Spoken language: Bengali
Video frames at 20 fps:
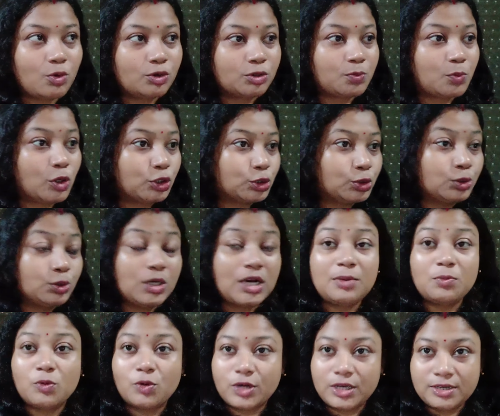
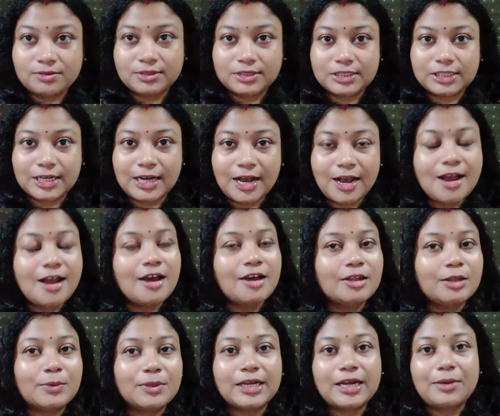বসন্তকাল মনেই হচ্ছে না
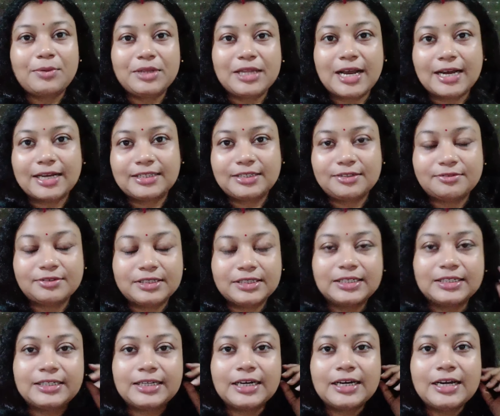তোমাদেরকে আমি দেখাচ্ছি
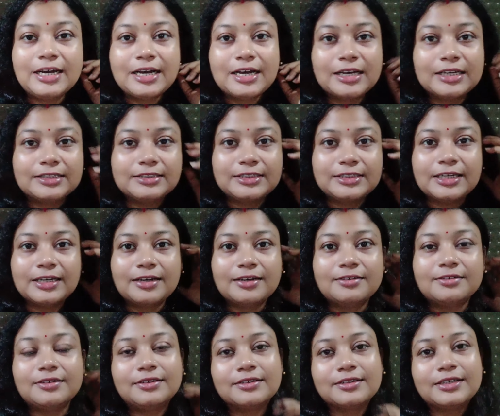ওয়েদারটা যে
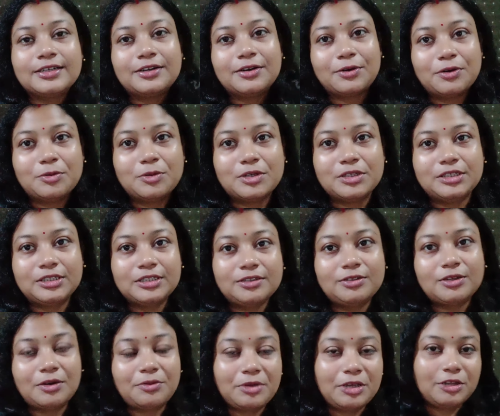কীরকম হয়েছে
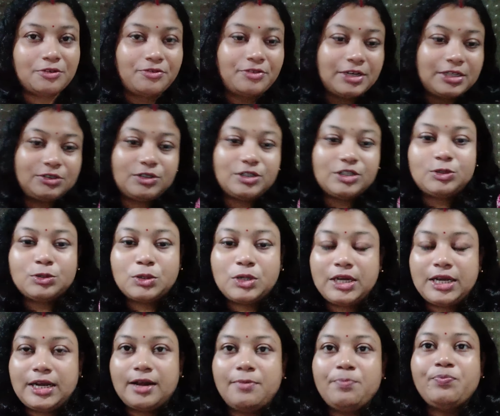তো আমি তো ফ্রেশ হয়ে
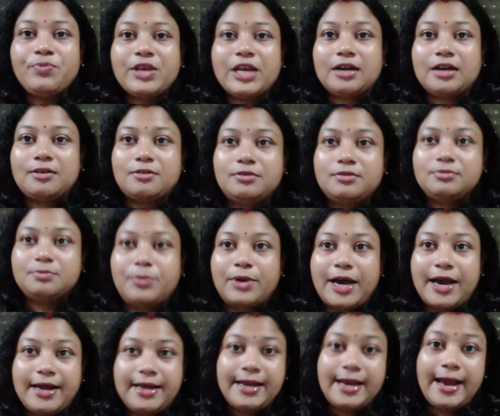চলে এলাম এখন
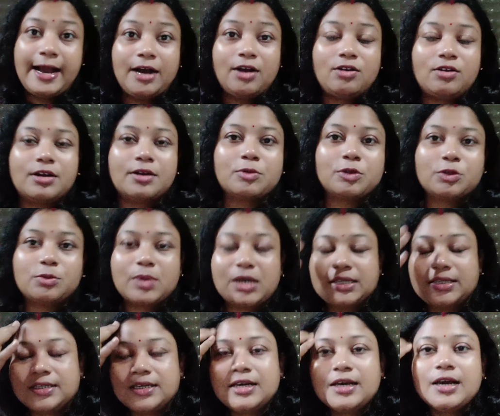প্রায় এগারোটার মতো
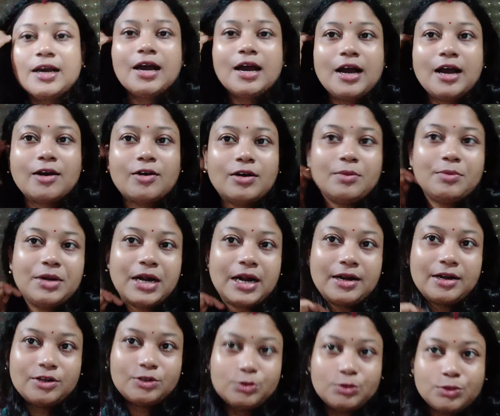বাজছে এখন আমি
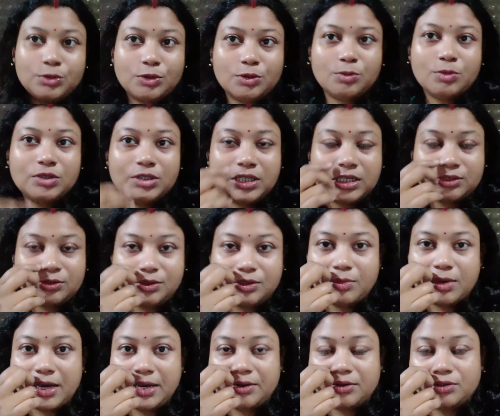রান্না শুরু করব শাশুড়ি
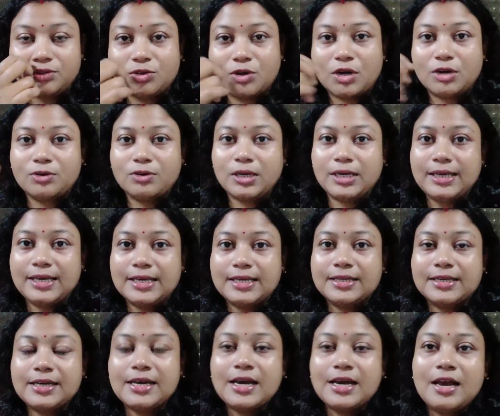মায়েরও জ্বর হয়ে
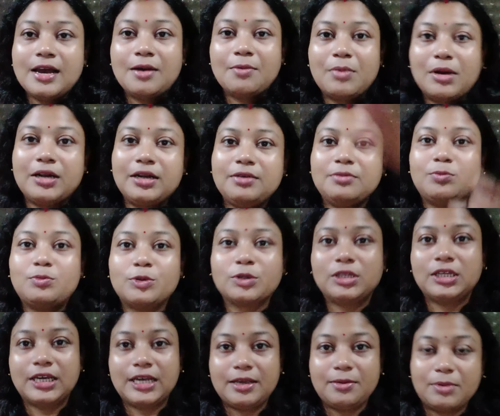গিয়েছে মানে
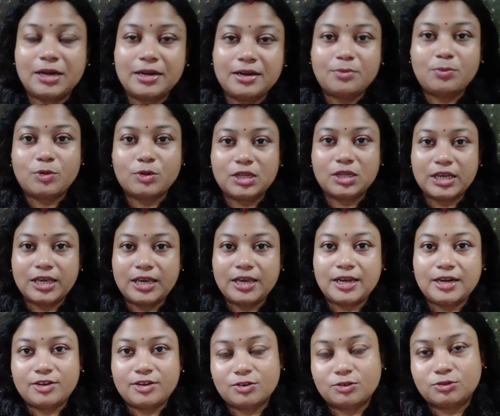প্রত্যেকেই বাড়ির প্রত্যেকেই
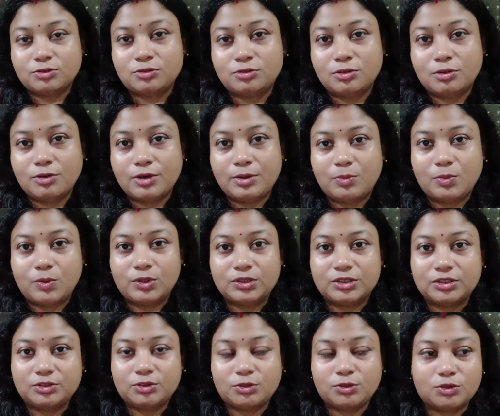আর কি অসুস্থ হয়ে
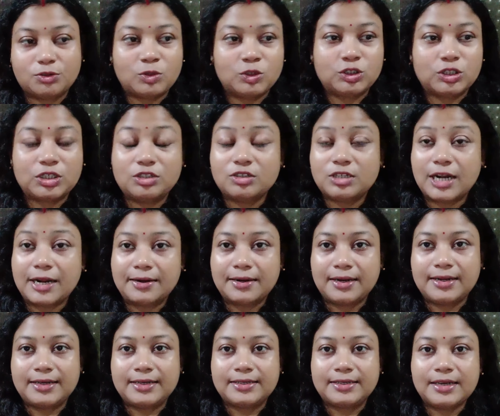পড়েছে শ্বশুরমশাইয়েরও ঠান্ডা
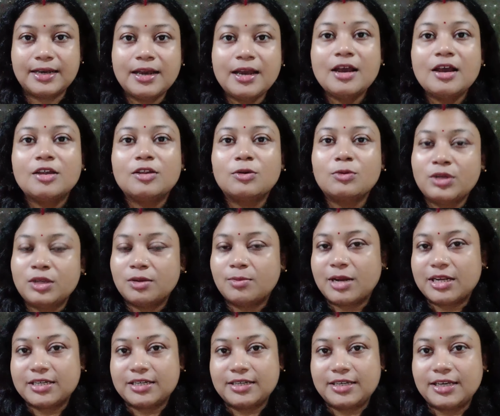লেগেছে তো উনি তো
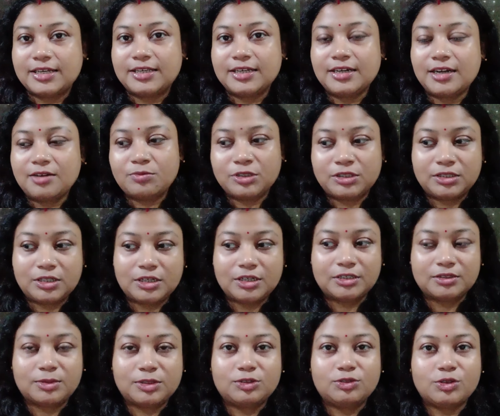বাজার গিয়েছেন আর মিস্টার
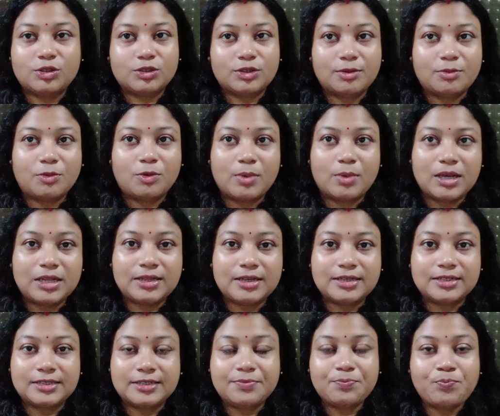হাজব্যান্ড শুয়ে শুয়ে মোবাইল
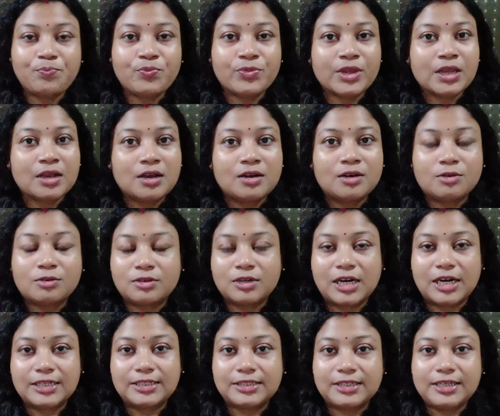দেখছে কোনো
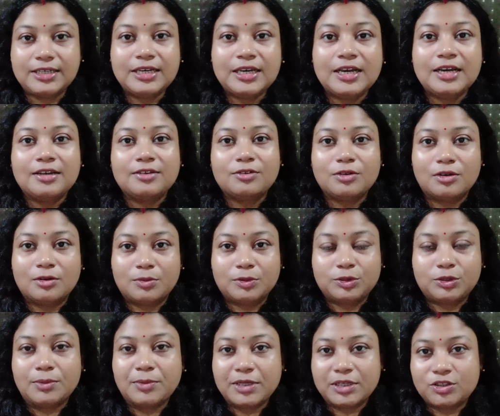কাজ নেই
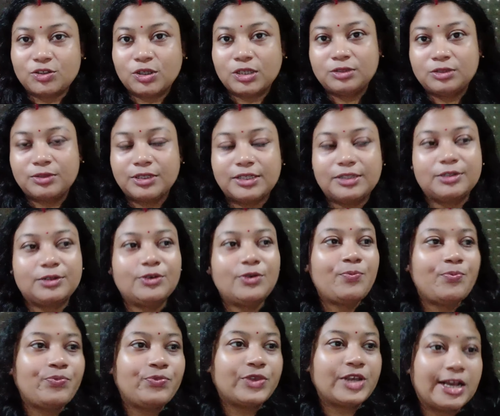অবশ্য আমাকে জল তুলে দিল
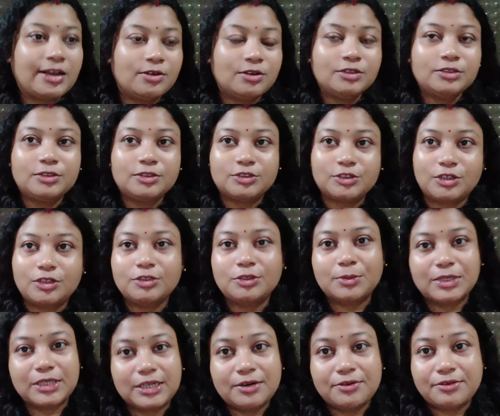যাই হোক তো চলো
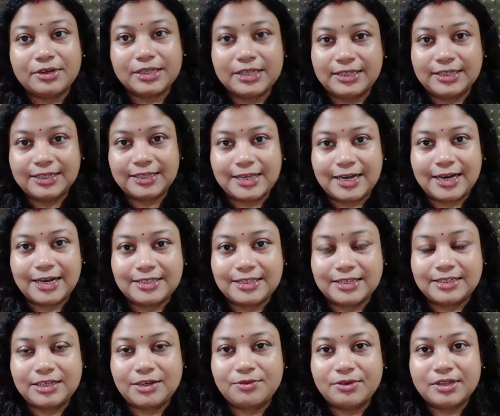তোমাদেরকে ওয়েদারটা দেখাই যে
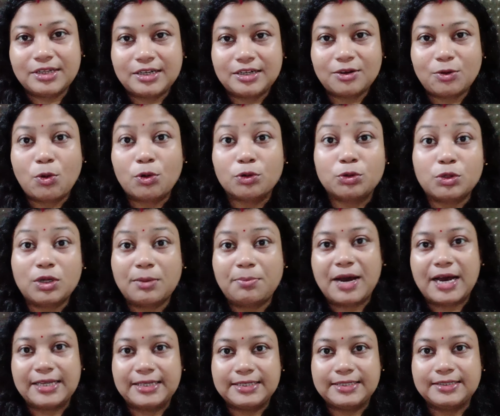আজকের ওয়েদারটা কতটা
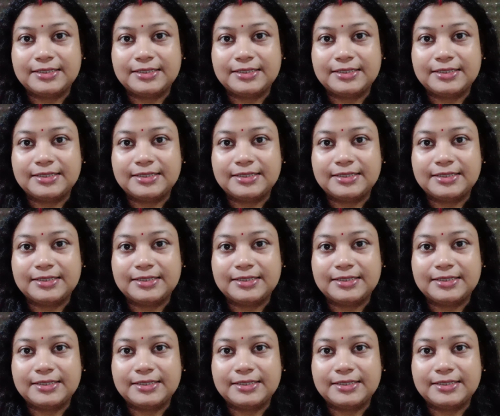বাজে